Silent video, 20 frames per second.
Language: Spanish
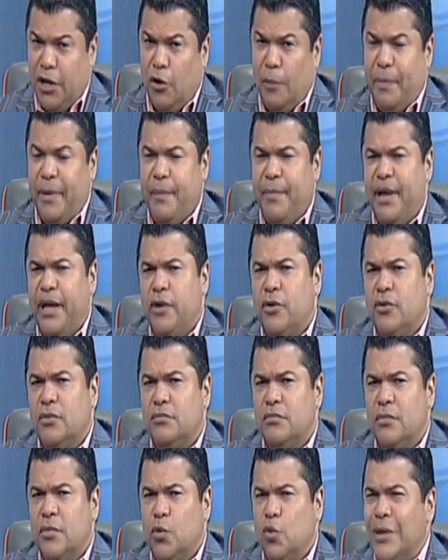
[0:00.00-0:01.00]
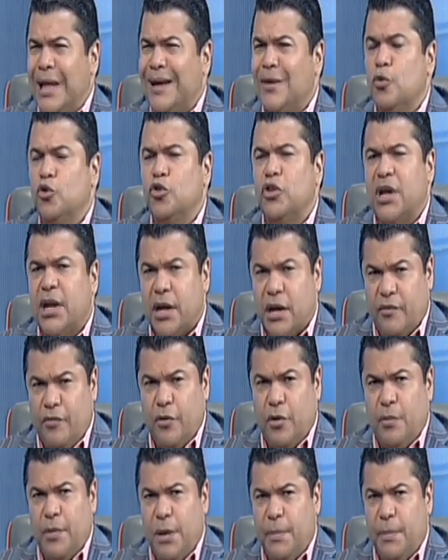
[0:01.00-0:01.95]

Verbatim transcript: Lo primero, una contrarreforma.